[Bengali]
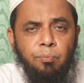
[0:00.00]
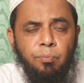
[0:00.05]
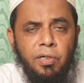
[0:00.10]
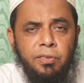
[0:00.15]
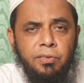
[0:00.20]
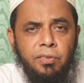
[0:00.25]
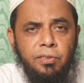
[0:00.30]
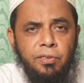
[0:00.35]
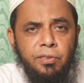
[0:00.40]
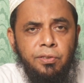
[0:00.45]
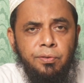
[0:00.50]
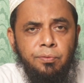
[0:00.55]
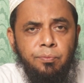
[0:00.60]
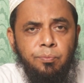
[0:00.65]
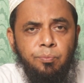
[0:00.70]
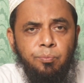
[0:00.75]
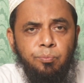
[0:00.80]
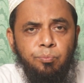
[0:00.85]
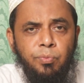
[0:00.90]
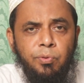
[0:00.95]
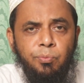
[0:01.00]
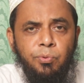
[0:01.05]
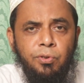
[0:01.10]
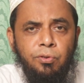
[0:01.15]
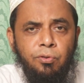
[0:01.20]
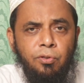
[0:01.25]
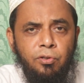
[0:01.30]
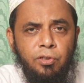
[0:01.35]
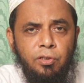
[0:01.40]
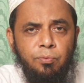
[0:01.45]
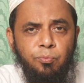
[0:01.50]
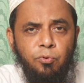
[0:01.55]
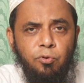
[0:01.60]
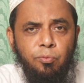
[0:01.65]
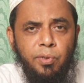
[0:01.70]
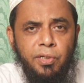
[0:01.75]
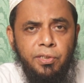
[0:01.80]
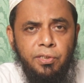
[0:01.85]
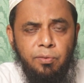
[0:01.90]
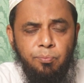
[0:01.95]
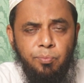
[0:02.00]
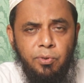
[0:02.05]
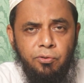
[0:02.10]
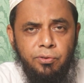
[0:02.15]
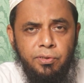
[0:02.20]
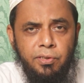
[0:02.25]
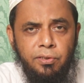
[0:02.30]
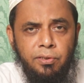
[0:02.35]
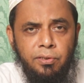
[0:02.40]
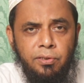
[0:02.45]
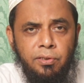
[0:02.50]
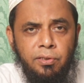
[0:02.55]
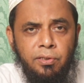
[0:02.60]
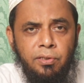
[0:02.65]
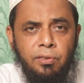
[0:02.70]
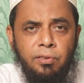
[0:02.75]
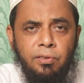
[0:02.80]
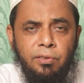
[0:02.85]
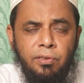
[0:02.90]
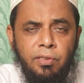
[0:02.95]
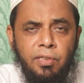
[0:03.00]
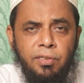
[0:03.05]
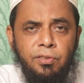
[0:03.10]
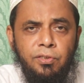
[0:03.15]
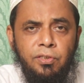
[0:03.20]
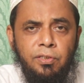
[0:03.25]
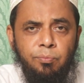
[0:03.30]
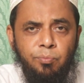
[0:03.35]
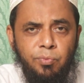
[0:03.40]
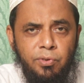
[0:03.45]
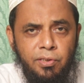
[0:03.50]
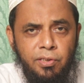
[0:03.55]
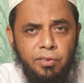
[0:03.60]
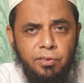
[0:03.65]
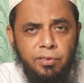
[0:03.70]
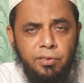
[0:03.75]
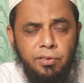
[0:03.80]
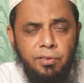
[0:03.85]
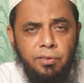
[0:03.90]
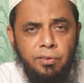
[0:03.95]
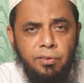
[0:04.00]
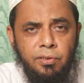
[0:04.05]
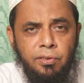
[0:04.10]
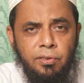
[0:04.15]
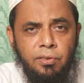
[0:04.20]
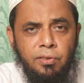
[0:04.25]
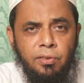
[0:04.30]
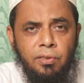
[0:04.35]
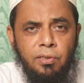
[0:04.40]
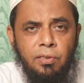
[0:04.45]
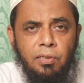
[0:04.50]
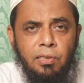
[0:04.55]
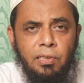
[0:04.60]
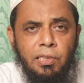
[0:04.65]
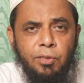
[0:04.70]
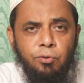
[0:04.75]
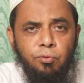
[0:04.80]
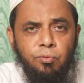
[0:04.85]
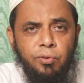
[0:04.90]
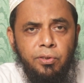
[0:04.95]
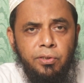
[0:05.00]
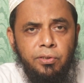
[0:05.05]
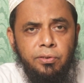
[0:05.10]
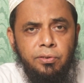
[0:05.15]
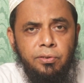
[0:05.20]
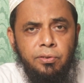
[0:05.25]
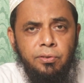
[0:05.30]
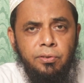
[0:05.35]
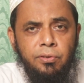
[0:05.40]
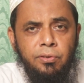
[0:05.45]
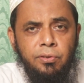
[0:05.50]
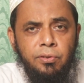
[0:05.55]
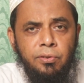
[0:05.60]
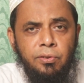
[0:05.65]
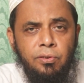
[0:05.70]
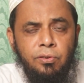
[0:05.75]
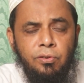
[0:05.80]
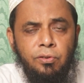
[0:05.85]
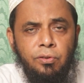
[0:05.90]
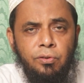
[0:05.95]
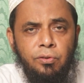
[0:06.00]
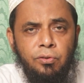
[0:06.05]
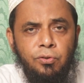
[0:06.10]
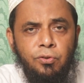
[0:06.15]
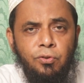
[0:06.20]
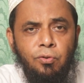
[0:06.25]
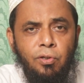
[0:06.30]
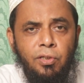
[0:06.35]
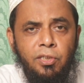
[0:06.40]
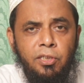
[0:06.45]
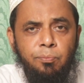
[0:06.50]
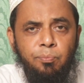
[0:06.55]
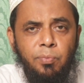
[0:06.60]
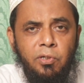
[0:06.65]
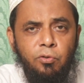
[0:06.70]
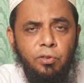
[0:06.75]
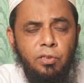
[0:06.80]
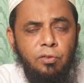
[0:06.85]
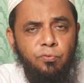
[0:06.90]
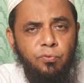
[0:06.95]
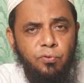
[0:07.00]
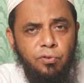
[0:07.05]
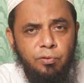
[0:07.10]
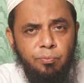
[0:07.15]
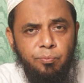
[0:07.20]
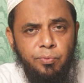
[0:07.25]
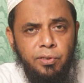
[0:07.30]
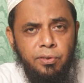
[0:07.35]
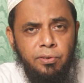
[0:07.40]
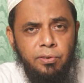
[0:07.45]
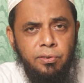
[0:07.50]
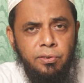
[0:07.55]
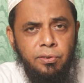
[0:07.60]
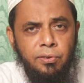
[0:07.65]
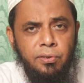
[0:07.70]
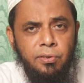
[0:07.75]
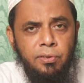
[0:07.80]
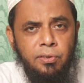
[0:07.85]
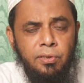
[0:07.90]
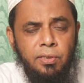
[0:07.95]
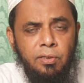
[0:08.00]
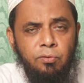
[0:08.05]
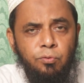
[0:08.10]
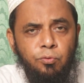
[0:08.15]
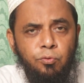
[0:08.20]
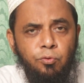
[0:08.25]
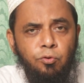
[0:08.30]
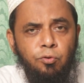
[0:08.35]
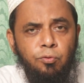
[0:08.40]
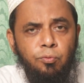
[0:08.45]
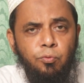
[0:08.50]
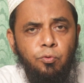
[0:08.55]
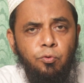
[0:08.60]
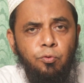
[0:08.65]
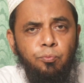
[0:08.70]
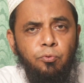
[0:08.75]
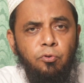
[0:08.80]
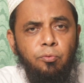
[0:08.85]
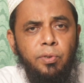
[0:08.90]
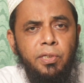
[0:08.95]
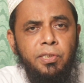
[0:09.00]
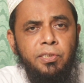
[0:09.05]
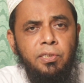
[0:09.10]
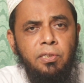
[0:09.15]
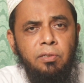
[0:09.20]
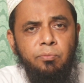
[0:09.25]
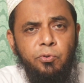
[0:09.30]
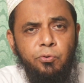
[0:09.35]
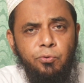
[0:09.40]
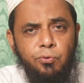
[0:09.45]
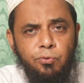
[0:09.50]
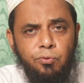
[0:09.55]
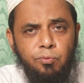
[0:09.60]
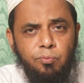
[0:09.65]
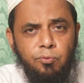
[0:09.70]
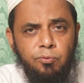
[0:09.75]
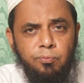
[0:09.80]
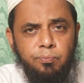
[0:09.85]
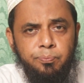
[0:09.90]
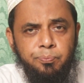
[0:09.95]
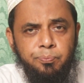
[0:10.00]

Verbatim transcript: বাজারে বিভিন্ন ধরনের প্রোবায়োটিক পাওয়া যায় দেশি বিদেশি লিকুইড সলিড পাউডার ফর্মে এবং কোন প্রোবায়োটিক আমি ইউজ করব